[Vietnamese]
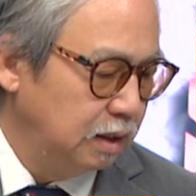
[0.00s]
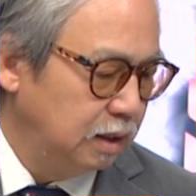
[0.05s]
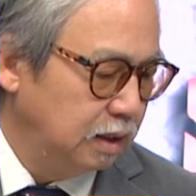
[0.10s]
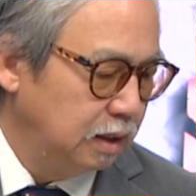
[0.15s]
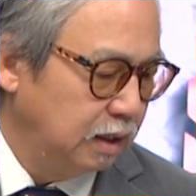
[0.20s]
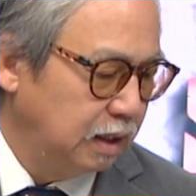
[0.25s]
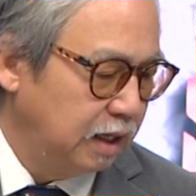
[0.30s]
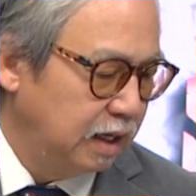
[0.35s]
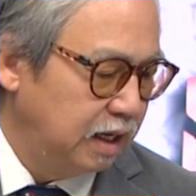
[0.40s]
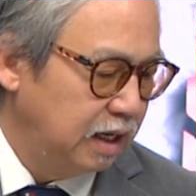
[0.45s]

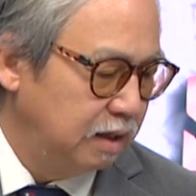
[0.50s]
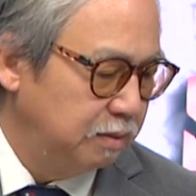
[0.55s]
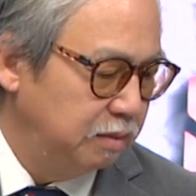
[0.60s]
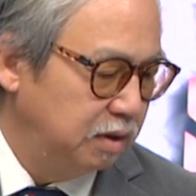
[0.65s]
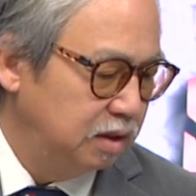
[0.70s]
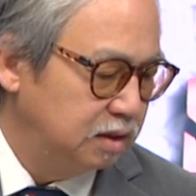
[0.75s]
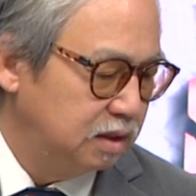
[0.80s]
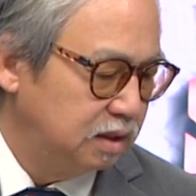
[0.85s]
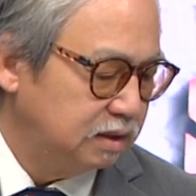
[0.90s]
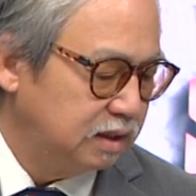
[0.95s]
Ngày
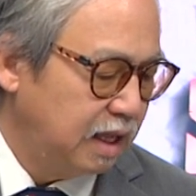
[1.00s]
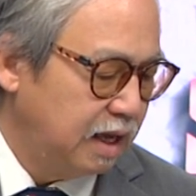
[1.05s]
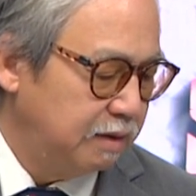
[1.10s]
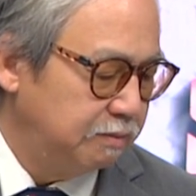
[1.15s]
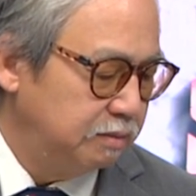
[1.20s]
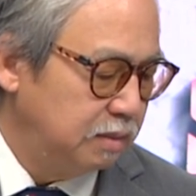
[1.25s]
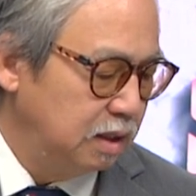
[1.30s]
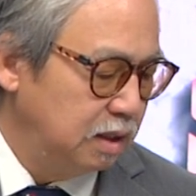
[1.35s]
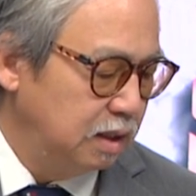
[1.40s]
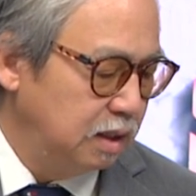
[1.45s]
20 tháng
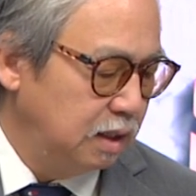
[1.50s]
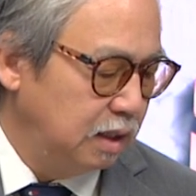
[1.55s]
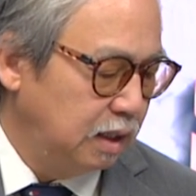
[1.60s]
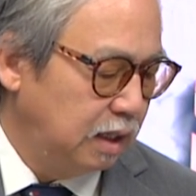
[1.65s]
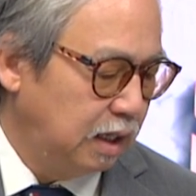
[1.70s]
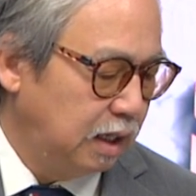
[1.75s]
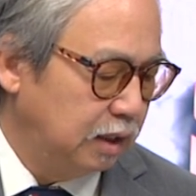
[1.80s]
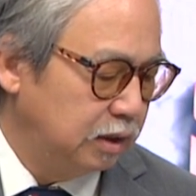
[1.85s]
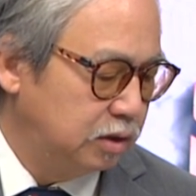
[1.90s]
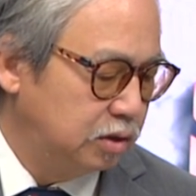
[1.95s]
8
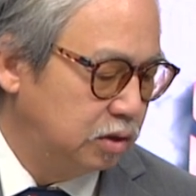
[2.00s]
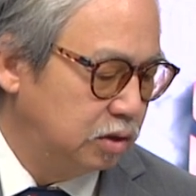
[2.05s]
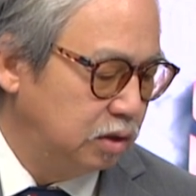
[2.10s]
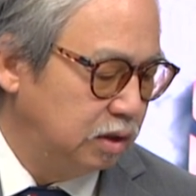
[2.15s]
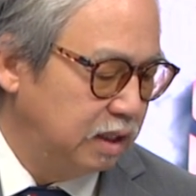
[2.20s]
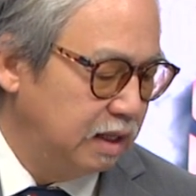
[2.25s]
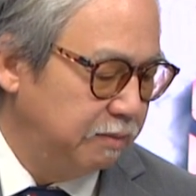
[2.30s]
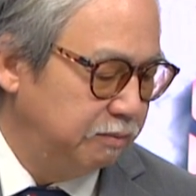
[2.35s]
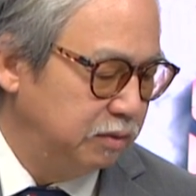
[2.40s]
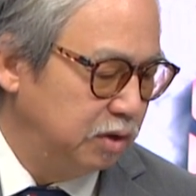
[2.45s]
à,
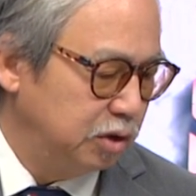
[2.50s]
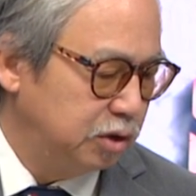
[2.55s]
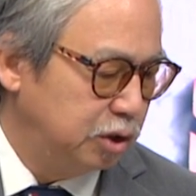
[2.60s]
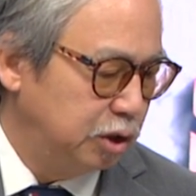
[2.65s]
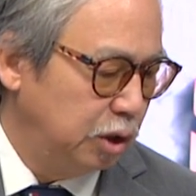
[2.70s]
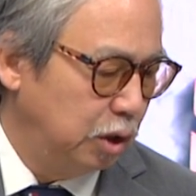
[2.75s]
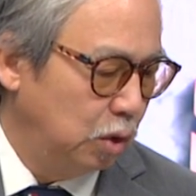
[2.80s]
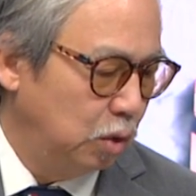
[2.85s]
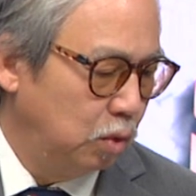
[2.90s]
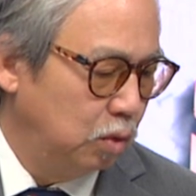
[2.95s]
5 giờ
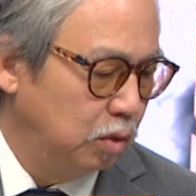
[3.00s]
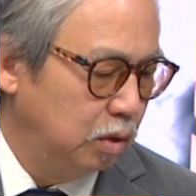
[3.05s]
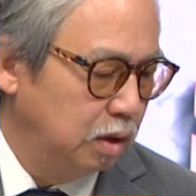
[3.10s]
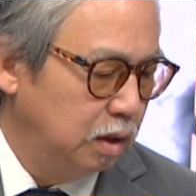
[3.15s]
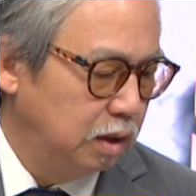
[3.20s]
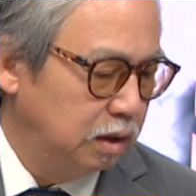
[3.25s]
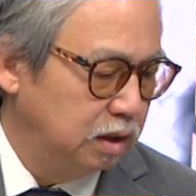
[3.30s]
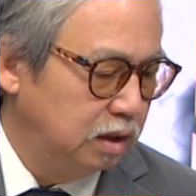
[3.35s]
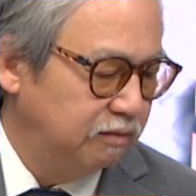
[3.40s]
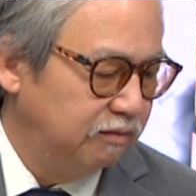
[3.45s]
chiều.
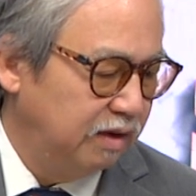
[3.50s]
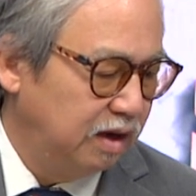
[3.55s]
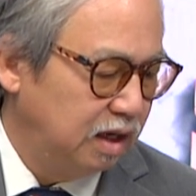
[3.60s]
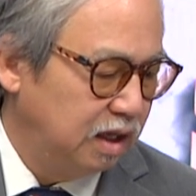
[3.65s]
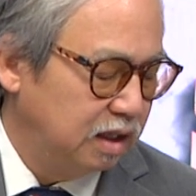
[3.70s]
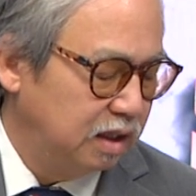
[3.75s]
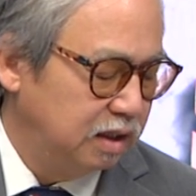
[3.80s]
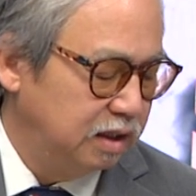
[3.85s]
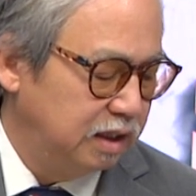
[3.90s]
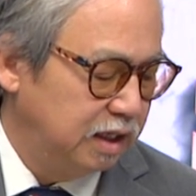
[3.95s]
Như vậy là
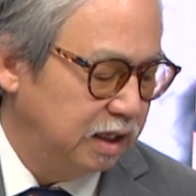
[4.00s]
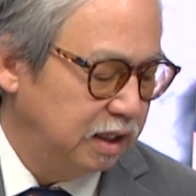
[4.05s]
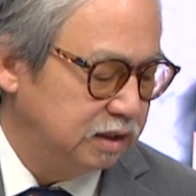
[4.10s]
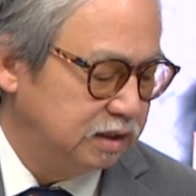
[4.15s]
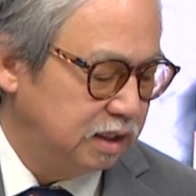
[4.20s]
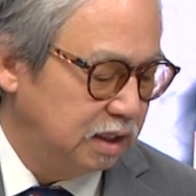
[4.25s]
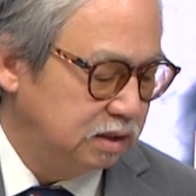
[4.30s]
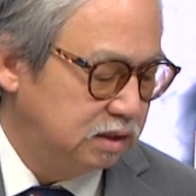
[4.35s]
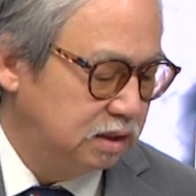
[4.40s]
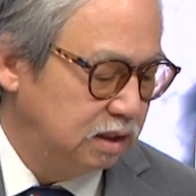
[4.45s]
người dạ. này
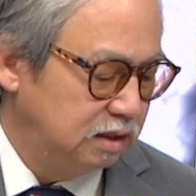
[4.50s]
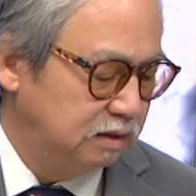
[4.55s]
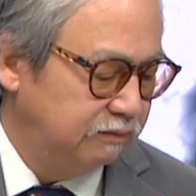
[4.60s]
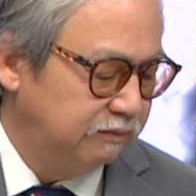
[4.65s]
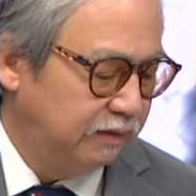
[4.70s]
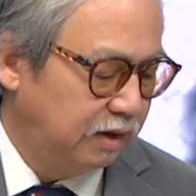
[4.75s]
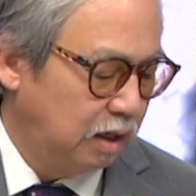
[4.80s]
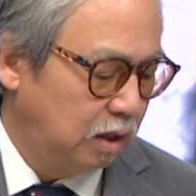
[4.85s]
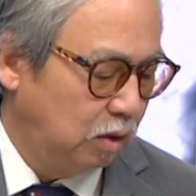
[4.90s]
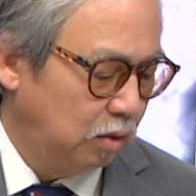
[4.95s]
sẽ sinh
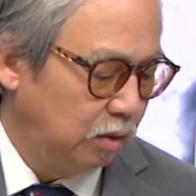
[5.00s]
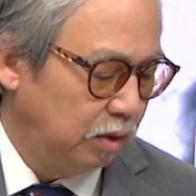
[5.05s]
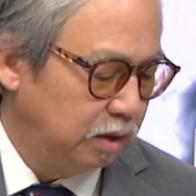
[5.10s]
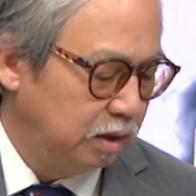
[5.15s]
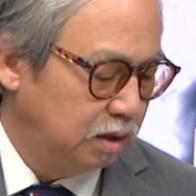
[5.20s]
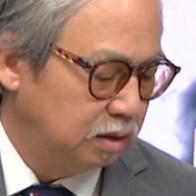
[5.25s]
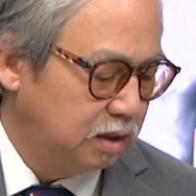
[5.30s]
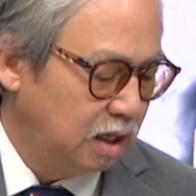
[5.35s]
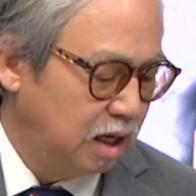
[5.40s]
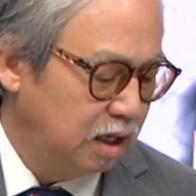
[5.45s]
vào
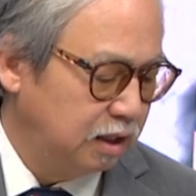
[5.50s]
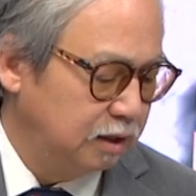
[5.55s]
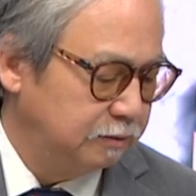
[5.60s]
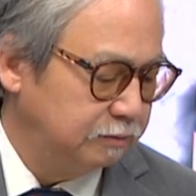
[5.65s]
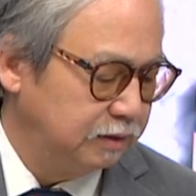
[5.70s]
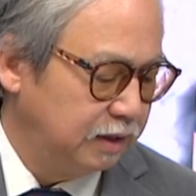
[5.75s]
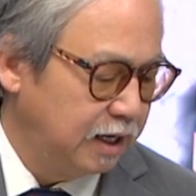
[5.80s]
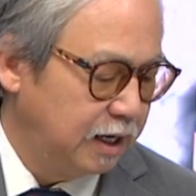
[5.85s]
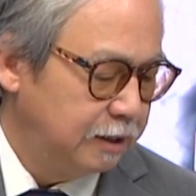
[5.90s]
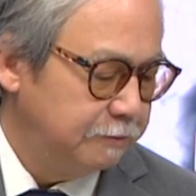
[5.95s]
giờ thân
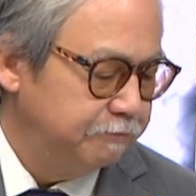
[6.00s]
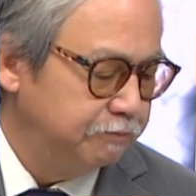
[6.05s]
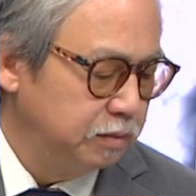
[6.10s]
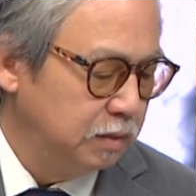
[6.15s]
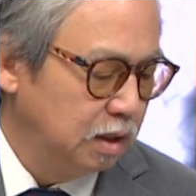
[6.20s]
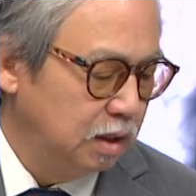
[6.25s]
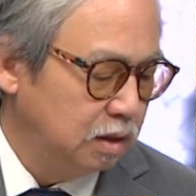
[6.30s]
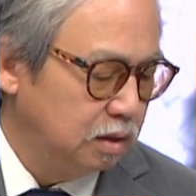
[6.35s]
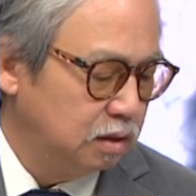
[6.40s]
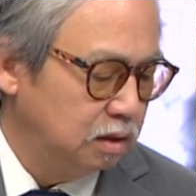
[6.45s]
nhá.
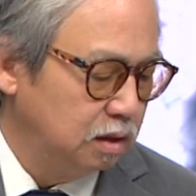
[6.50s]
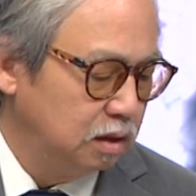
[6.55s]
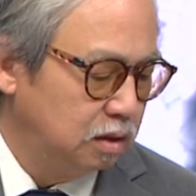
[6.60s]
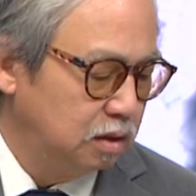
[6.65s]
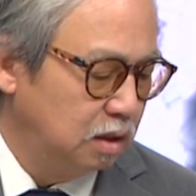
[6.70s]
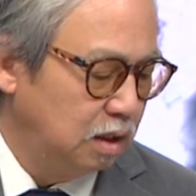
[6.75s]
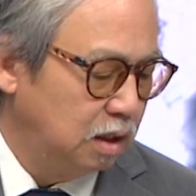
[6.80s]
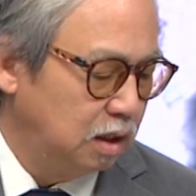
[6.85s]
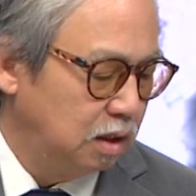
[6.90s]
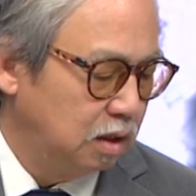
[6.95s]

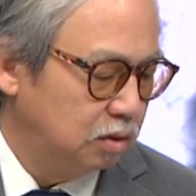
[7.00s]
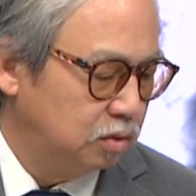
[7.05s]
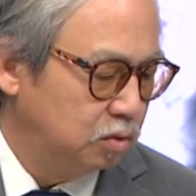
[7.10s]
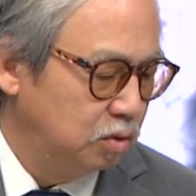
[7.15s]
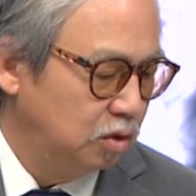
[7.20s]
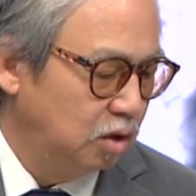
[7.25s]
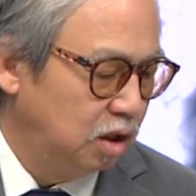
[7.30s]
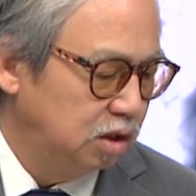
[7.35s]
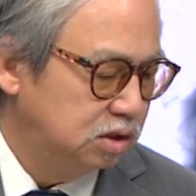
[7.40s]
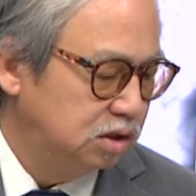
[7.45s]
Dạ.
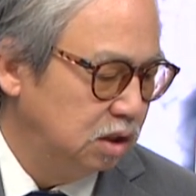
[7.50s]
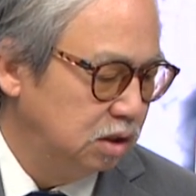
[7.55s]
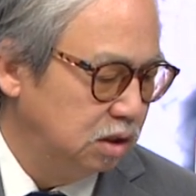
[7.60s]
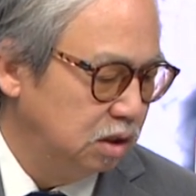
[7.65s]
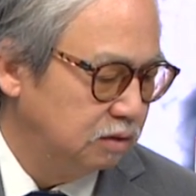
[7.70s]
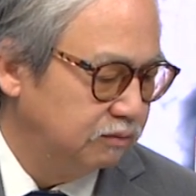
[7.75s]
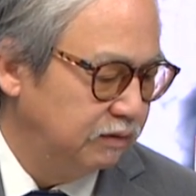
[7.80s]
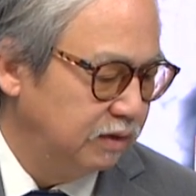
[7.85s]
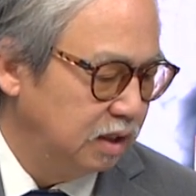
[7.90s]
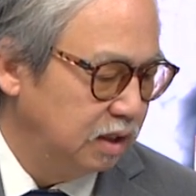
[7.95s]
Tôi nói sơ
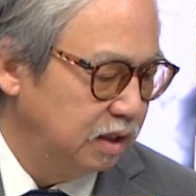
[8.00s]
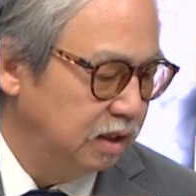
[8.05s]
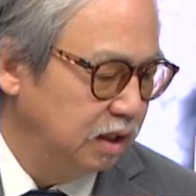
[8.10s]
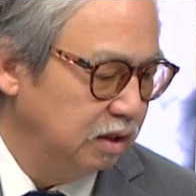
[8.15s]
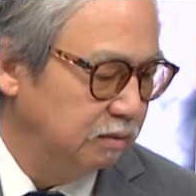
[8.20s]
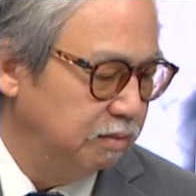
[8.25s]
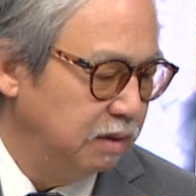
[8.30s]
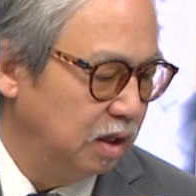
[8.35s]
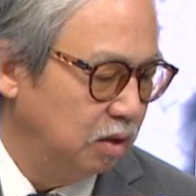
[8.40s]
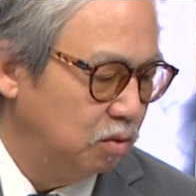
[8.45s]
lược về
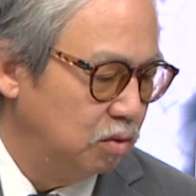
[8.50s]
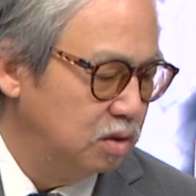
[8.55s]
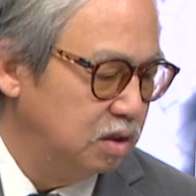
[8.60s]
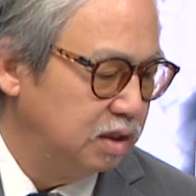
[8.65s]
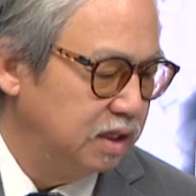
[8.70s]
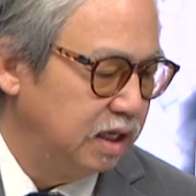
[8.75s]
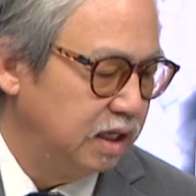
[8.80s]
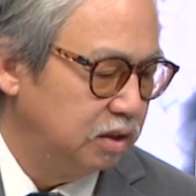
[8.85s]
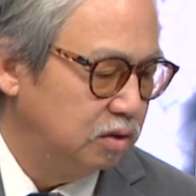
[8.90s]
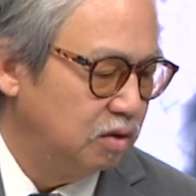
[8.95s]
định mệnh của người
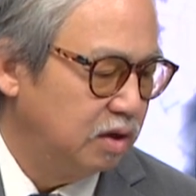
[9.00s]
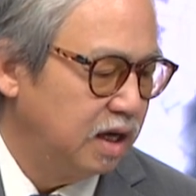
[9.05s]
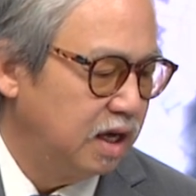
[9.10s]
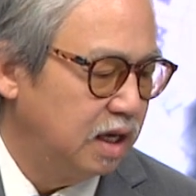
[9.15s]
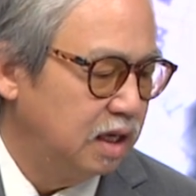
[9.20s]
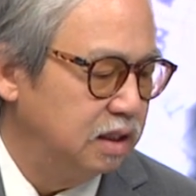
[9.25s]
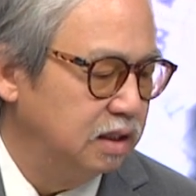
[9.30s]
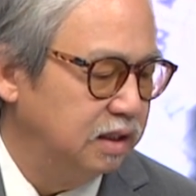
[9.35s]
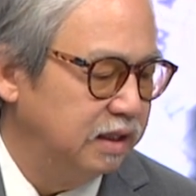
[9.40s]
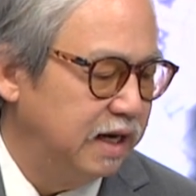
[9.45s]
này cho
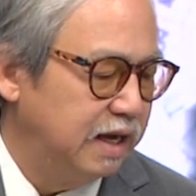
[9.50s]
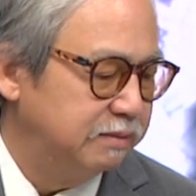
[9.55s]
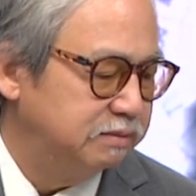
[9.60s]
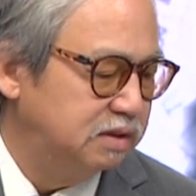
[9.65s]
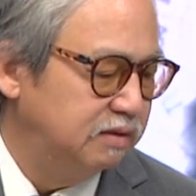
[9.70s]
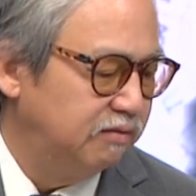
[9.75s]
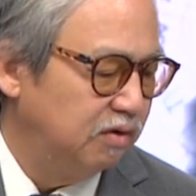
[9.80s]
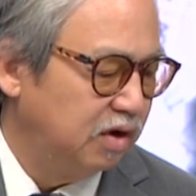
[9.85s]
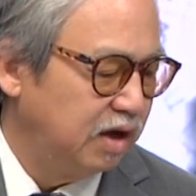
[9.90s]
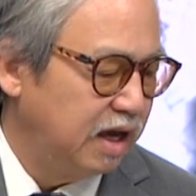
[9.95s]
nghe. Người nam
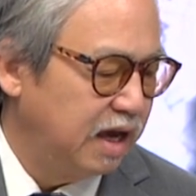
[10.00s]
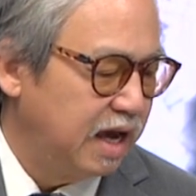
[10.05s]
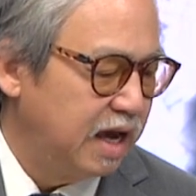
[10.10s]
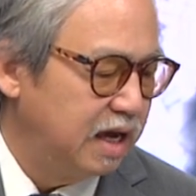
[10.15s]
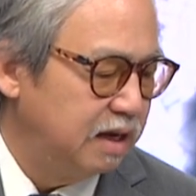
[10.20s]
sinh vào ngày dạ.